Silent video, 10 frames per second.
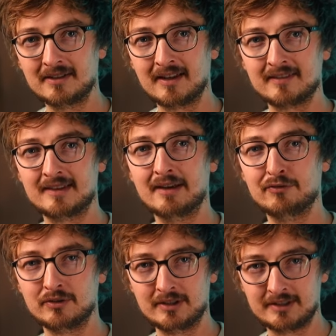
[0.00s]
dass der
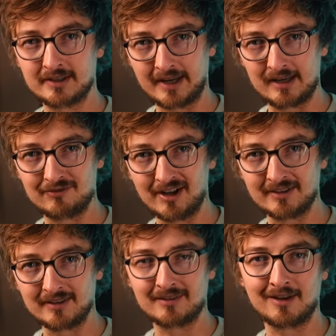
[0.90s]
für dich
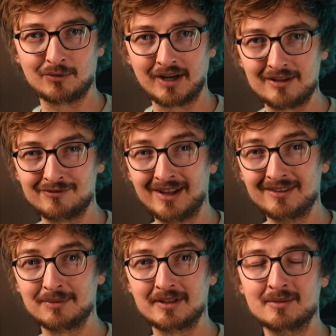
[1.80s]
relevant ist. Also
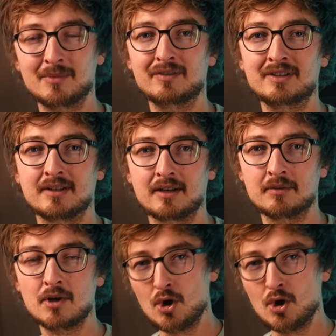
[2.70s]
Relevanz wird immer wichtiger.